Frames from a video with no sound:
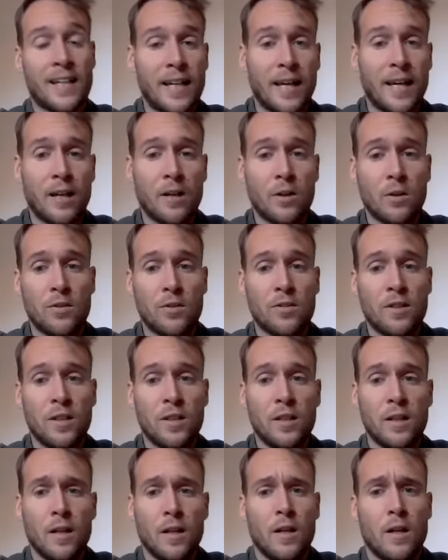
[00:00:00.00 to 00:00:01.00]
grégaires
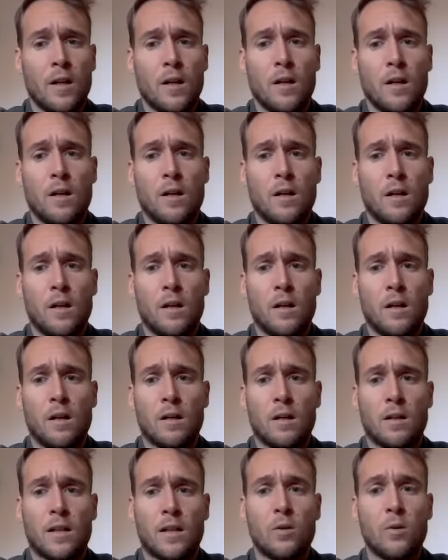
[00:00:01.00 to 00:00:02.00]
aussi,
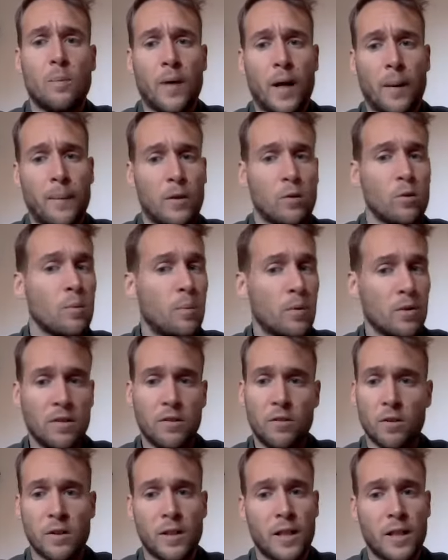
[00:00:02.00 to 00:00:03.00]
euh, qui nous permettent de nous
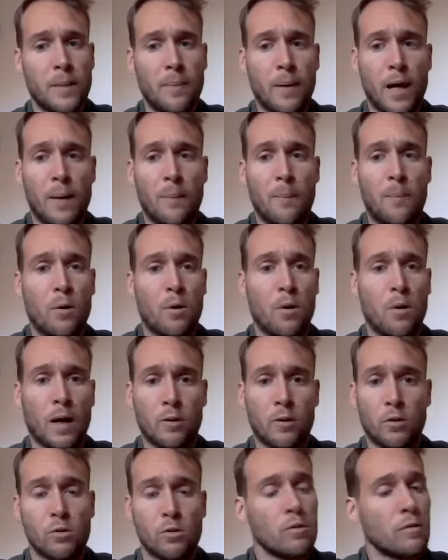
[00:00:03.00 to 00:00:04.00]
positionner par
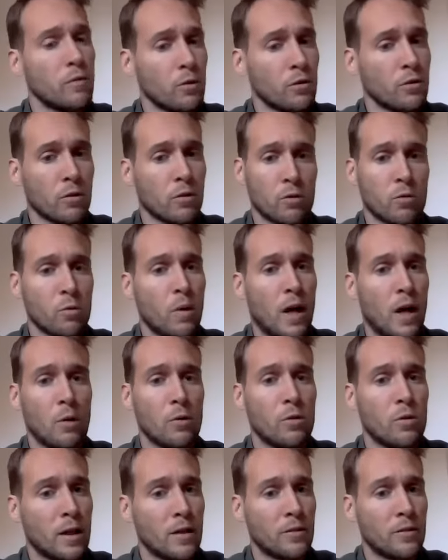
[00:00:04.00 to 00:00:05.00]
rapport à notre confiance en
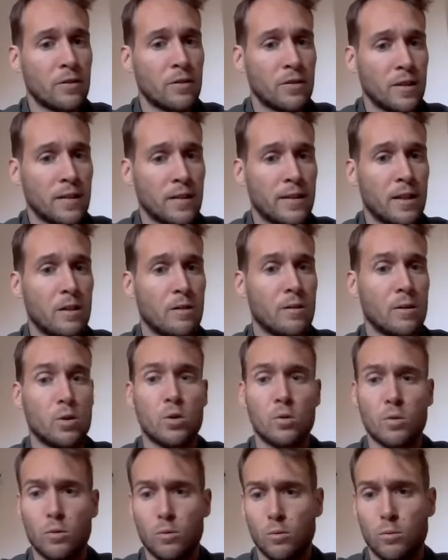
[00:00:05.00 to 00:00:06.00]
soi ou dans la société
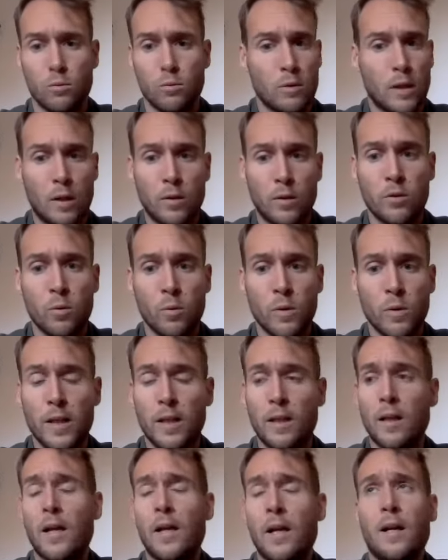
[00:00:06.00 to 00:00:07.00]
ou à
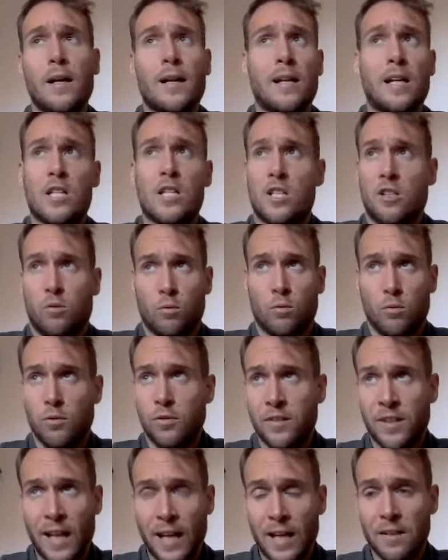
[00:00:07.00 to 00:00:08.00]
autrui, la gestion
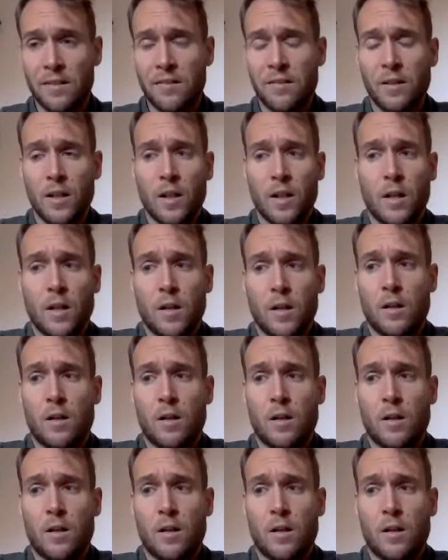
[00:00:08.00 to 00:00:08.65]
du stress,